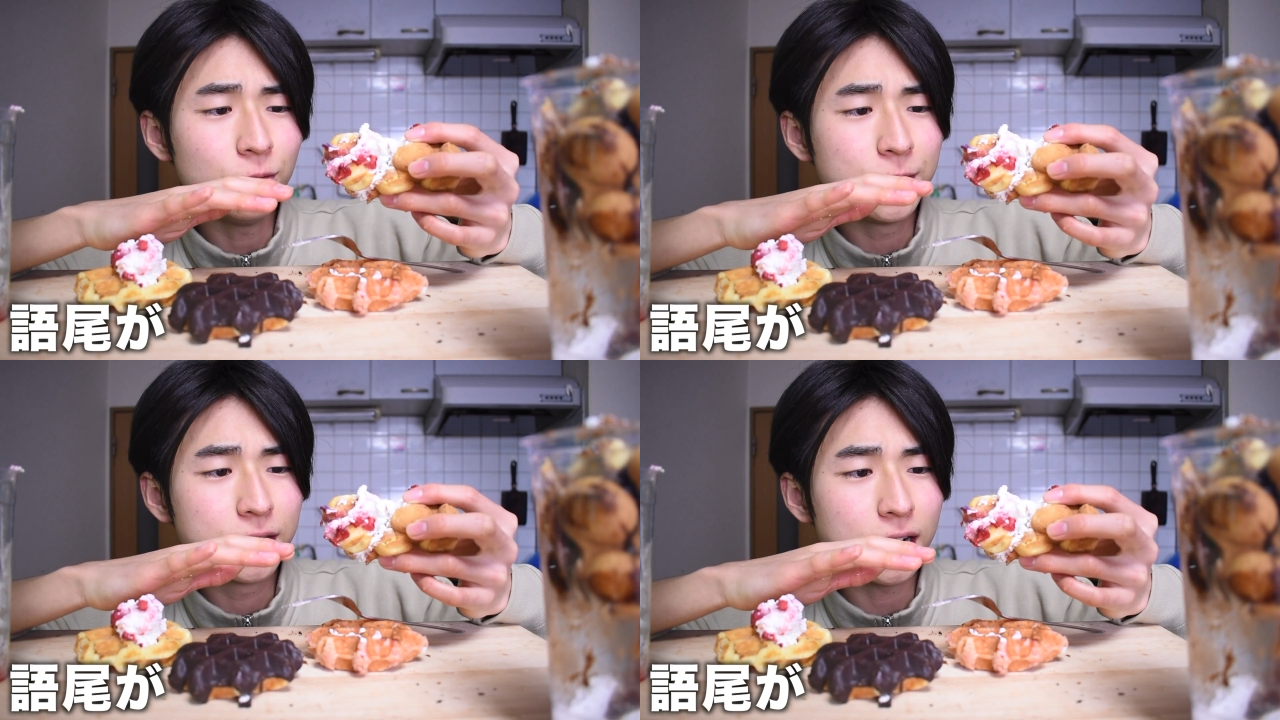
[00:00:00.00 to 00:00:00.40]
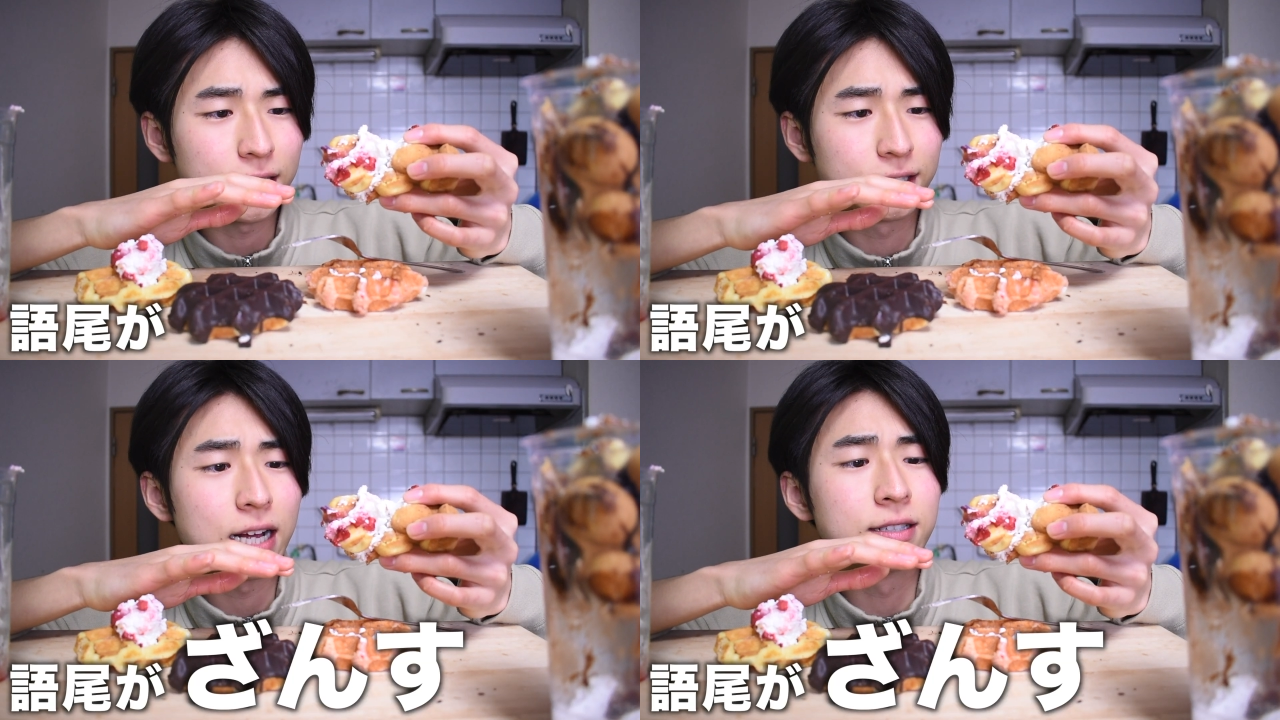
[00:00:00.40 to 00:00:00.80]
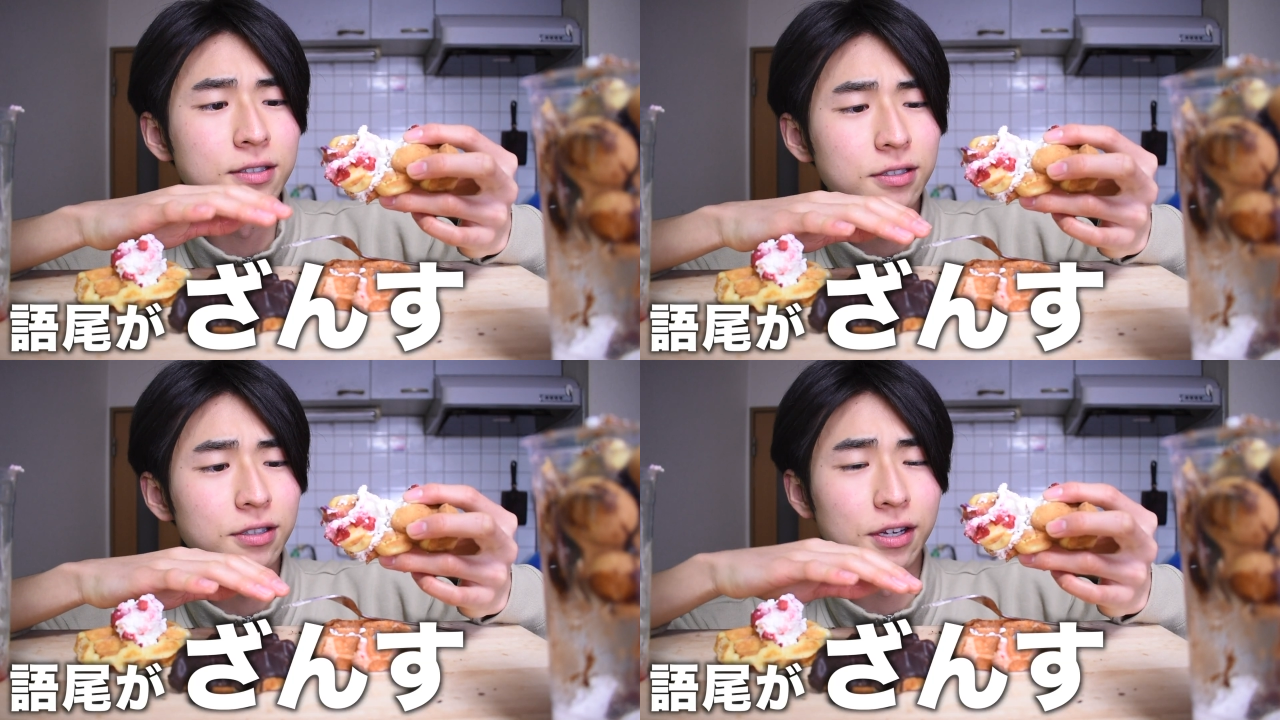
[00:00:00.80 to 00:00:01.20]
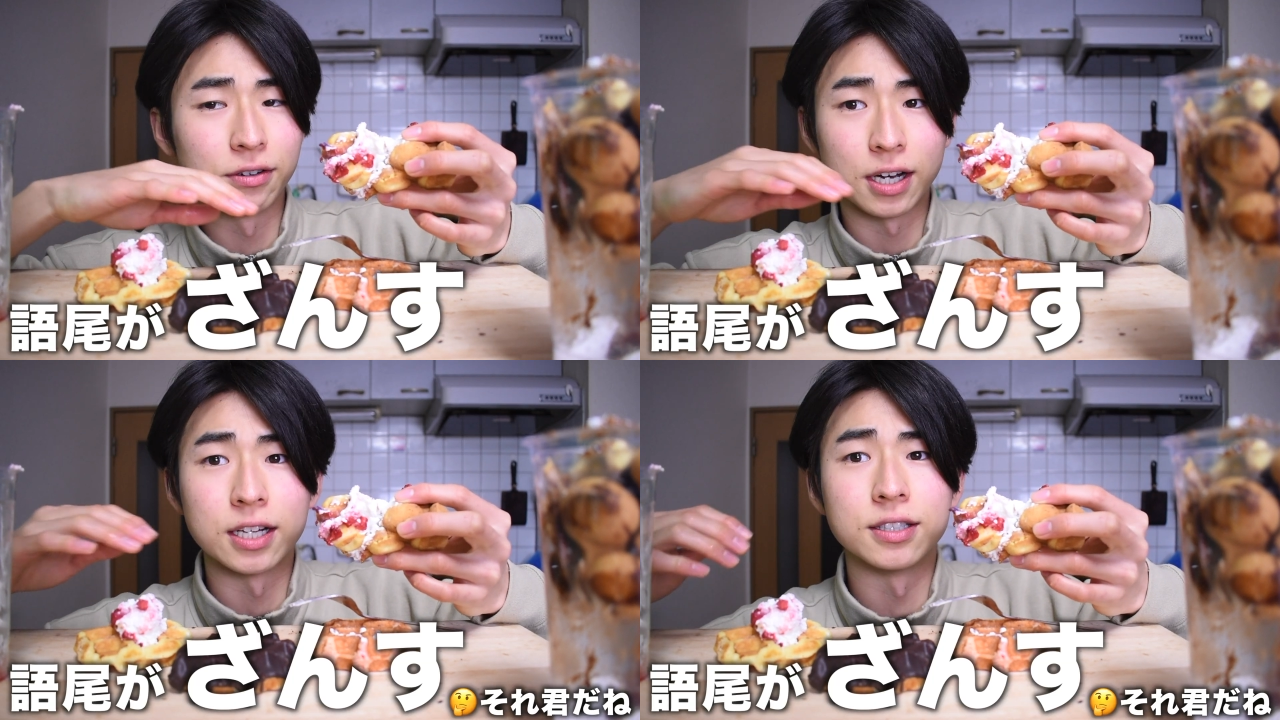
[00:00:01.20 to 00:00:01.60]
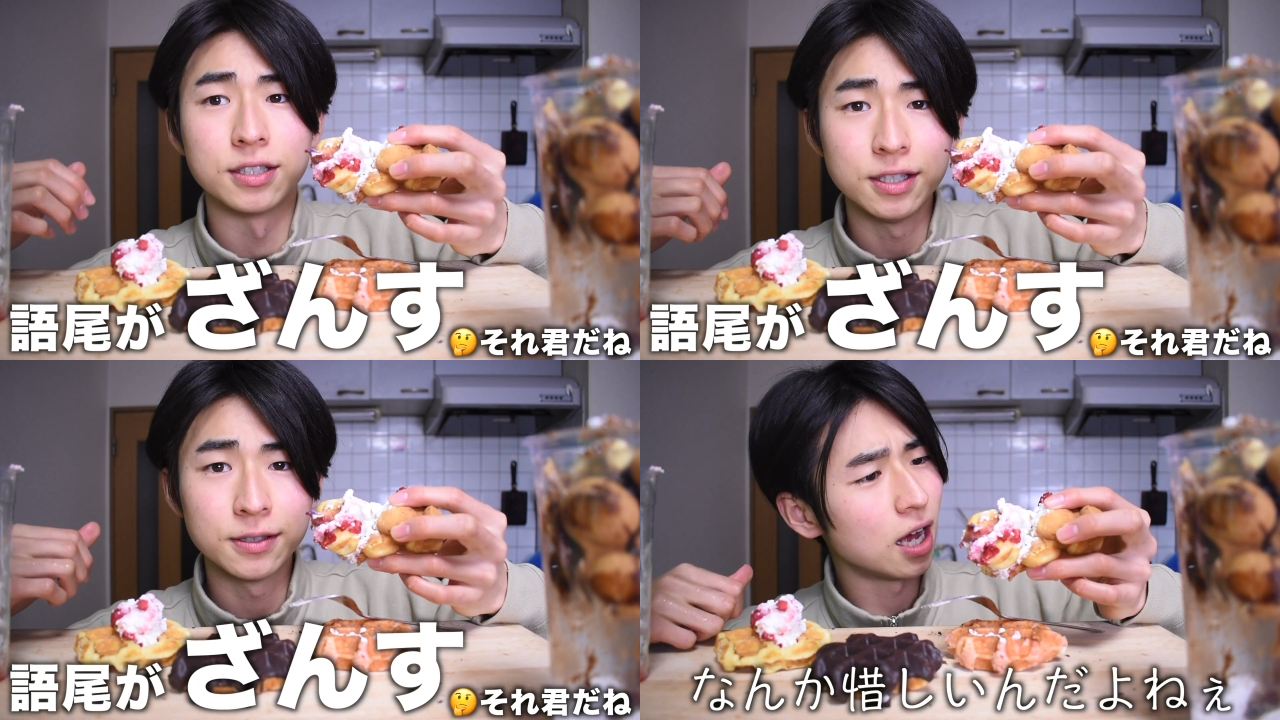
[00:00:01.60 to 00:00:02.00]
語尾がザンスっていう感
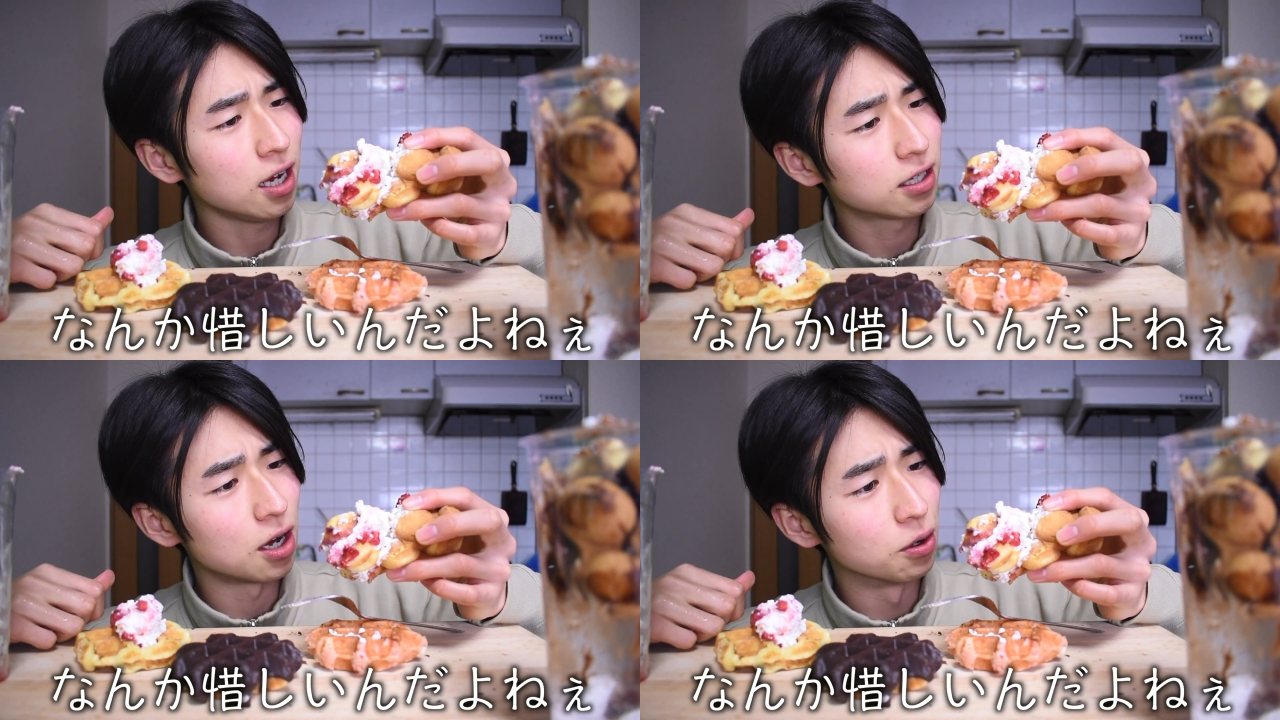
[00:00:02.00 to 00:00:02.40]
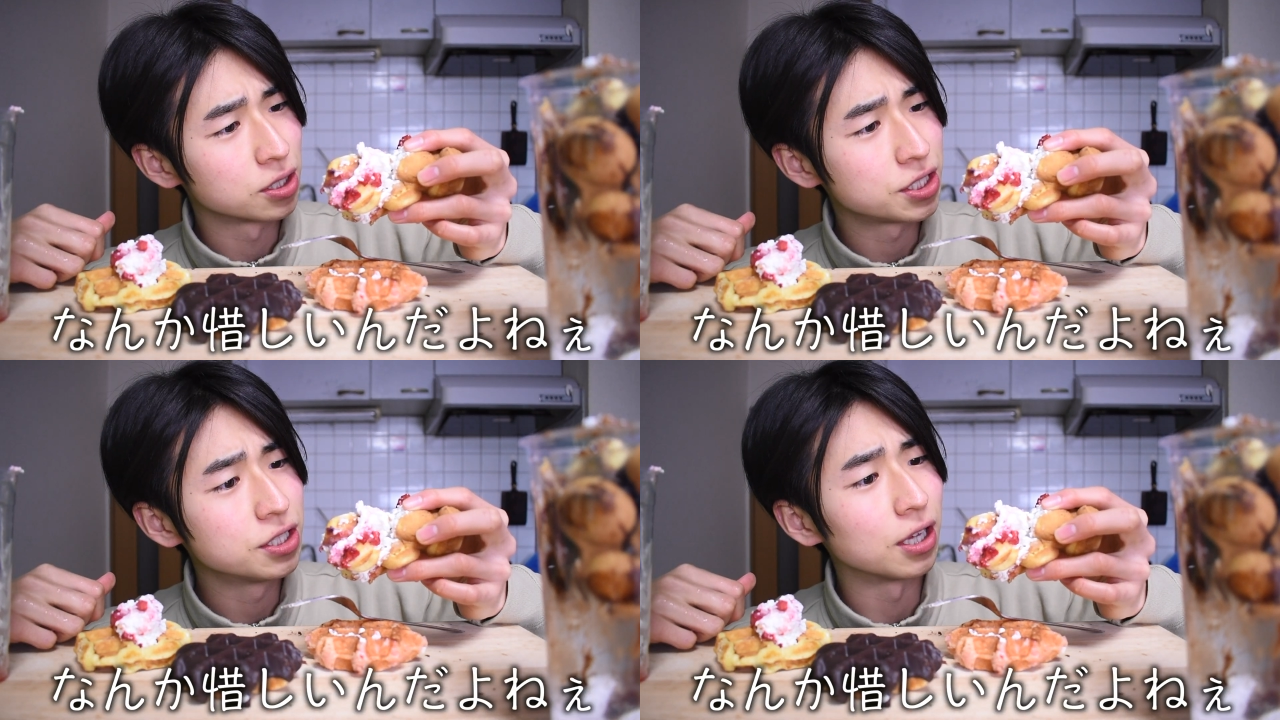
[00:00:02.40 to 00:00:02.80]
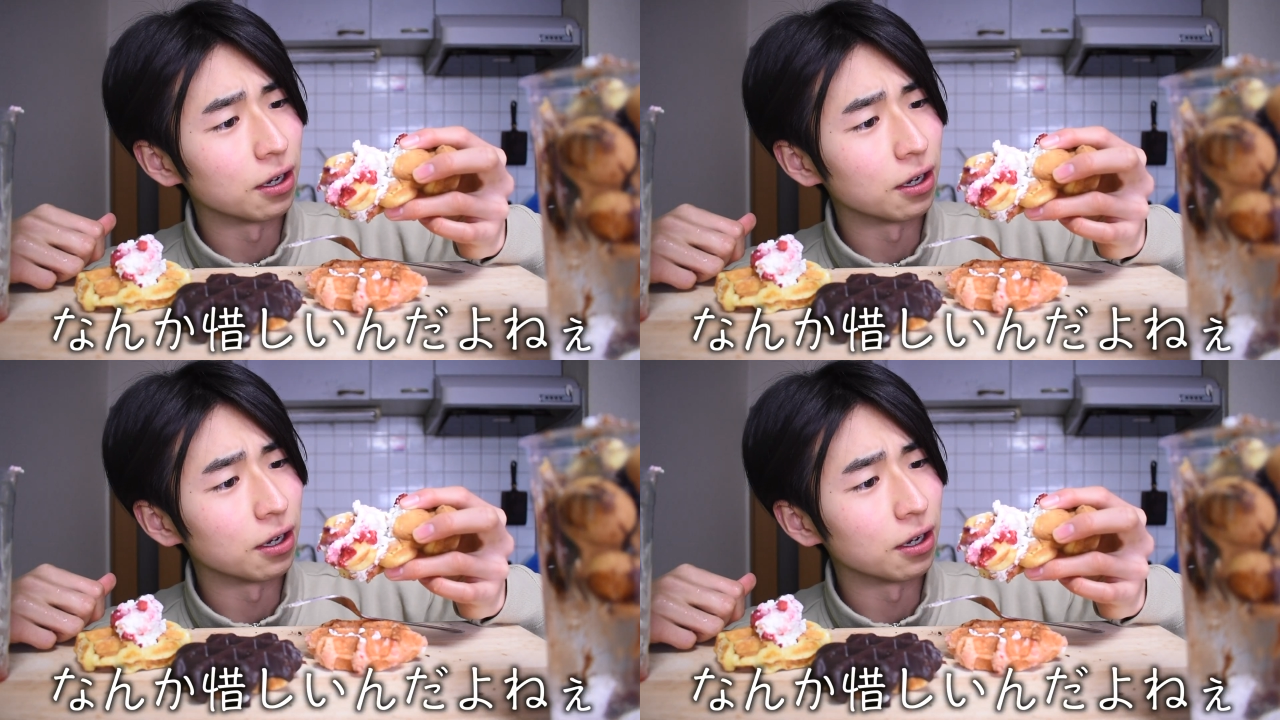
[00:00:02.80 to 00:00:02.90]
じ。なんか惜しいんだ